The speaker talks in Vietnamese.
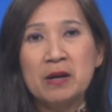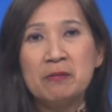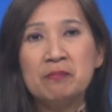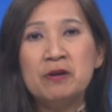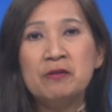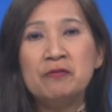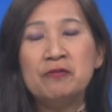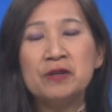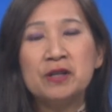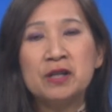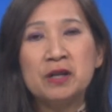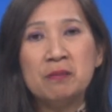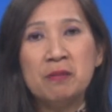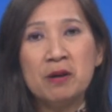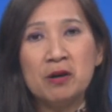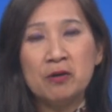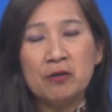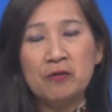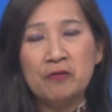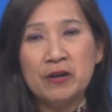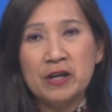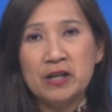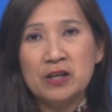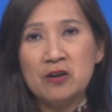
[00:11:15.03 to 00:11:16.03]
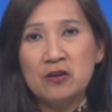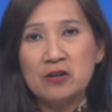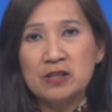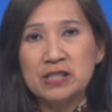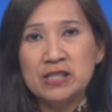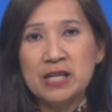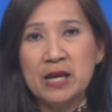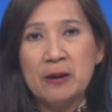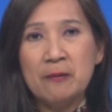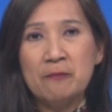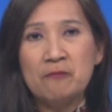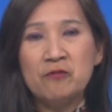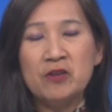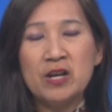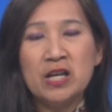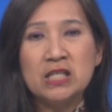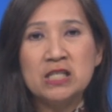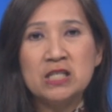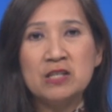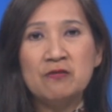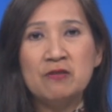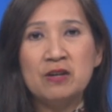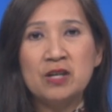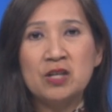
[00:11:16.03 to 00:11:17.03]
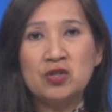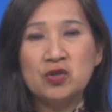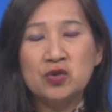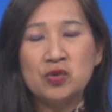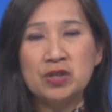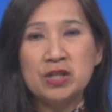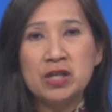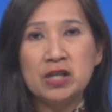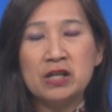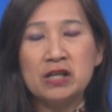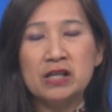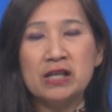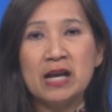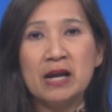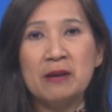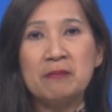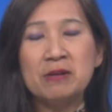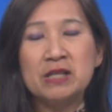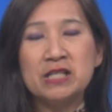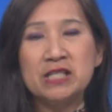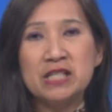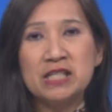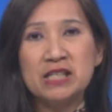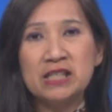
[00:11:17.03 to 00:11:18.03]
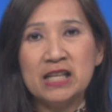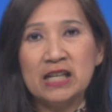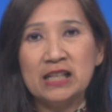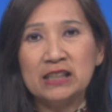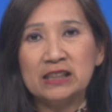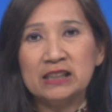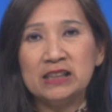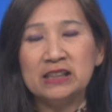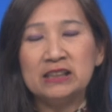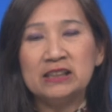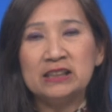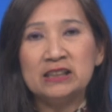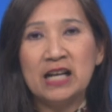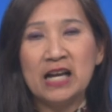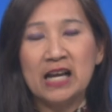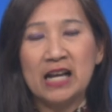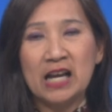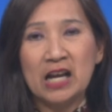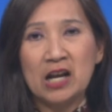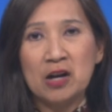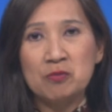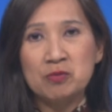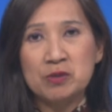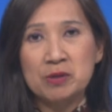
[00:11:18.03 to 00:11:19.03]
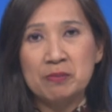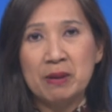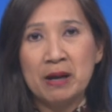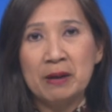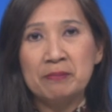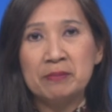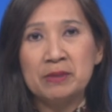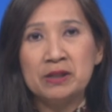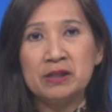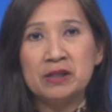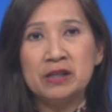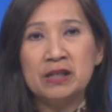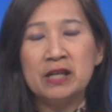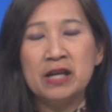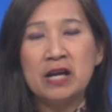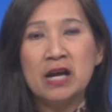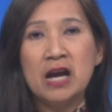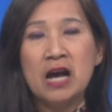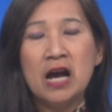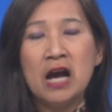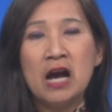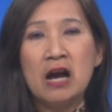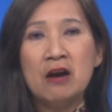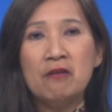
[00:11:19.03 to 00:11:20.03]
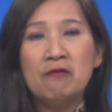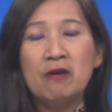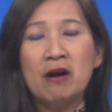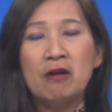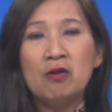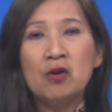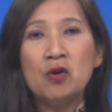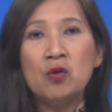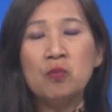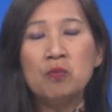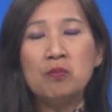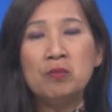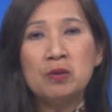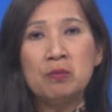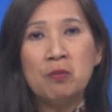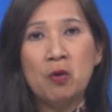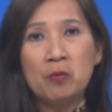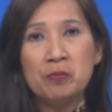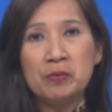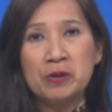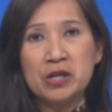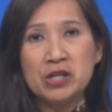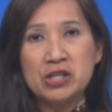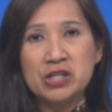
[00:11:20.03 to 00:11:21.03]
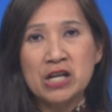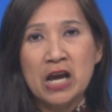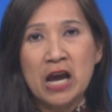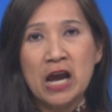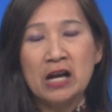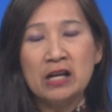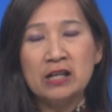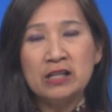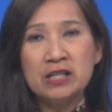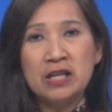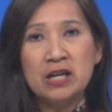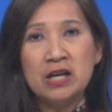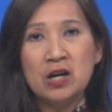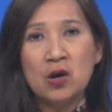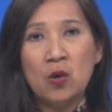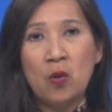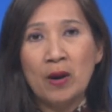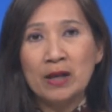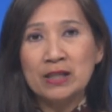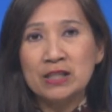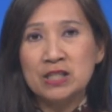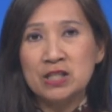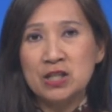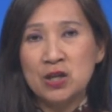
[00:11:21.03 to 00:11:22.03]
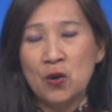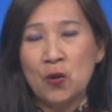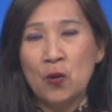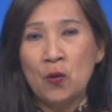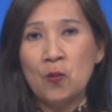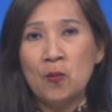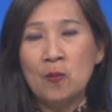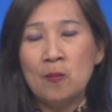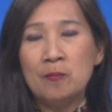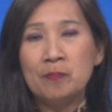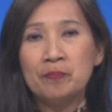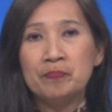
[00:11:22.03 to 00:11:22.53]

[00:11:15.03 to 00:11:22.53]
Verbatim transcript: Bích Phượng kính mời quý vị đón xem VTV Chủ nhật ngày 19 tháng 4 2020 vào lúc 11 giờ sáng giờ Hoa Thịnh Đốn.